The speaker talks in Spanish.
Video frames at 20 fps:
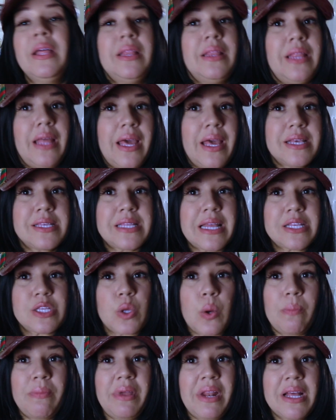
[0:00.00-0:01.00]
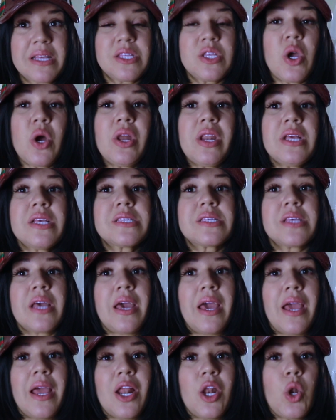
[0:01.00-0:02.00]
de estas combinaciones.
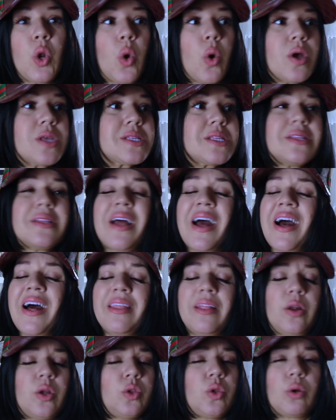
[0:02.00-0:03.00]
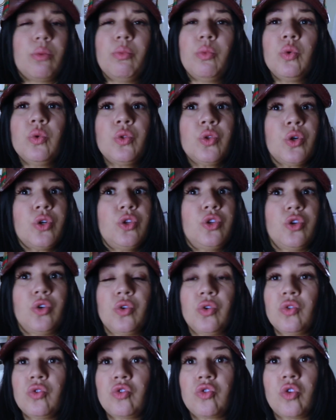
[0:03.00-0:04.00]
Eh, no es nada del otro mundo, yo
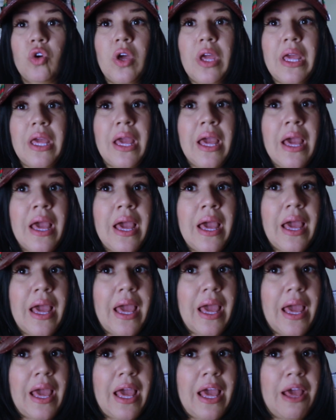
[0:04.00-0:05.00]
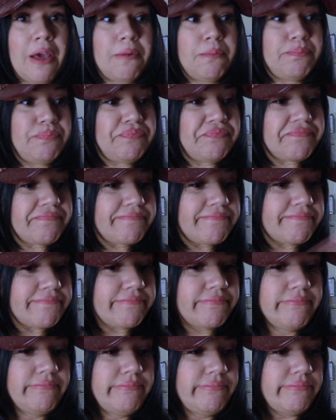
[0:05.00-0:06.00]
no soy... Em,
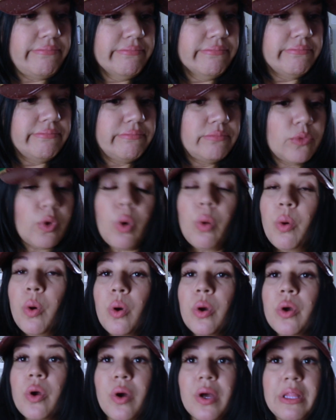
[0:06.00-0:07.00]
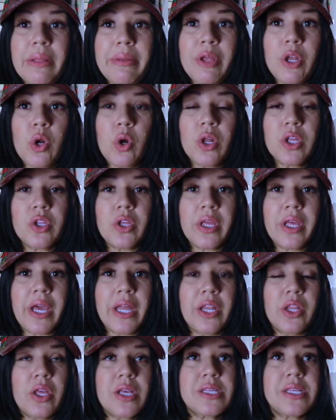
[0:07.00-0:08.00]
no, con este video no le estoy
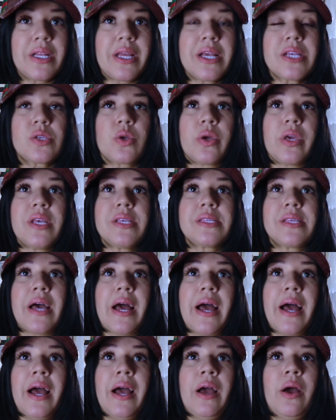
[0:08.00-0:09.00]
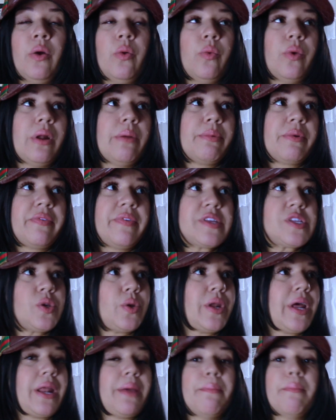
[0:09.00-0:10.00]
queriendo decir que soy quizá una
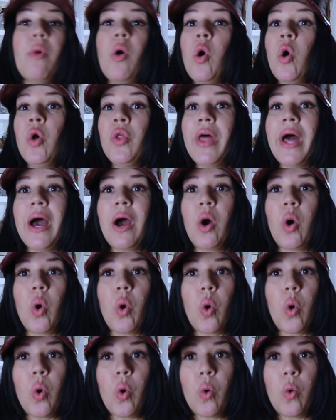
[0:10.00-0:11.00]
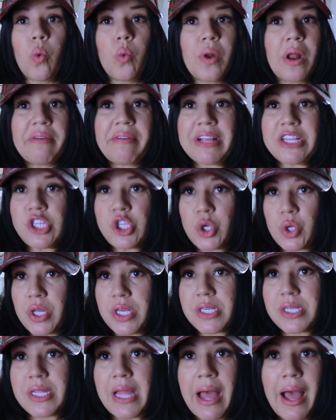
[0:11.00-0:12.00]
profesional en moda o una
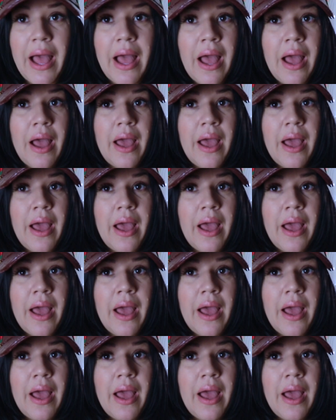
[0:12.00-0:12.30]
faccionista